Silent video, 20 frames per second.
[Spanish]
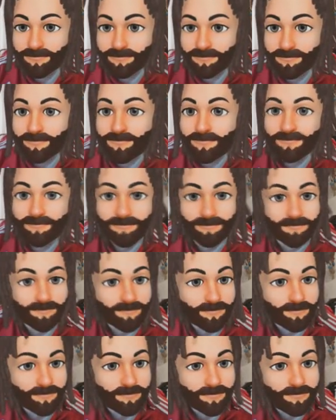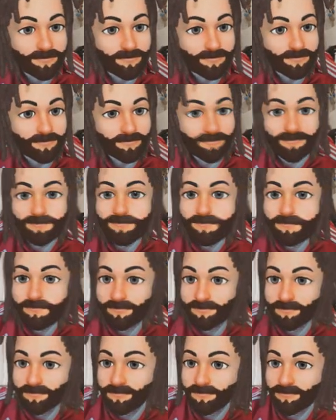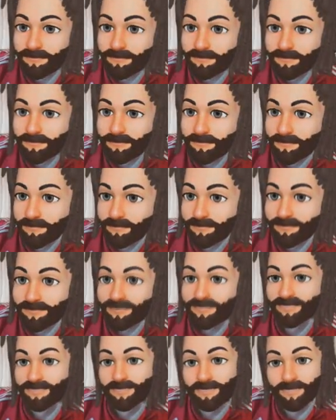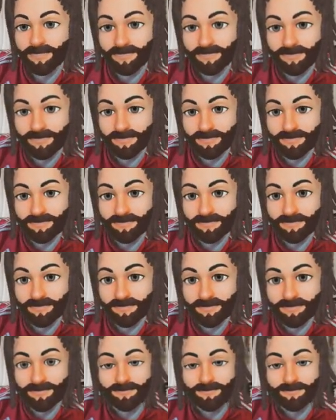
Un poco más alto. El hombre de arena cuña.